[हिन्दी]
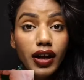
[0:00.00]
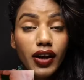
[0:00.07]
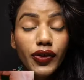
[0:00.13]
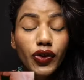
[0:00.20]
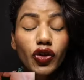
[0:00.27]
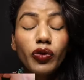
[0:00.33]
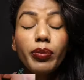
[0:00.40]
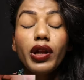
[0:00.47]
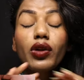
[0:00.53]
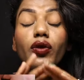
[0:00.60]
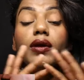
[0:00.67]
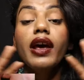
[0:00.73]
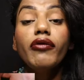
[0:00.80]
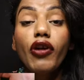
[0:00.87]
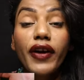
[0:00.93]
गन तो
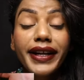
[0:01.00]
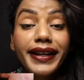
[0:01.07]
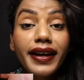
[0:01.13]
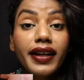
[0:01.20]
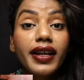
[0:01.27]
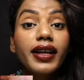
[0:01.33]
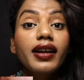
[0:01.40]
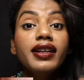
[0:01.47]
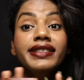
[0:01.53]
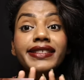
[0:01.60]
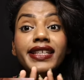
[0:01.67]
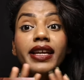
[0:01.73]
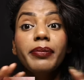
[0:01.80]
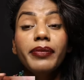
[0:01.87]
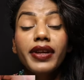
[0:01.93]
बिल्कुल अवॉइड करें गन
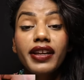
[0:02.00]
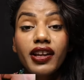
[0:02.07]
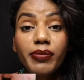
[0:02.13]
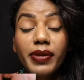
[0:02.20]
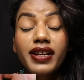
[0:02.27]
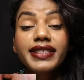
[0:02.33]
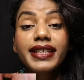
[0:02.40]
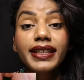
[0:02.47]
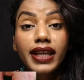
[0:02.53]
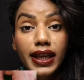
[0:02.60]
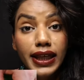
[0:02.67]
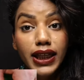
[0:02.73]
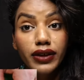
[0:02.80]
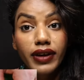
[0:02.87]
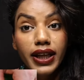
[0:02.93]
से ईयर पियर्सिंग
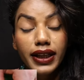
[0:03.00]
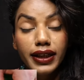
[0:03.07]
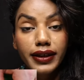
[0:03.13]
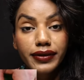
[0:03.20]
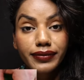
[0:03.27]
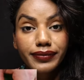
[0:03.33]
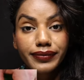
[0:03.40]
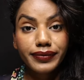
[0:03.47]
नहीं करवाना है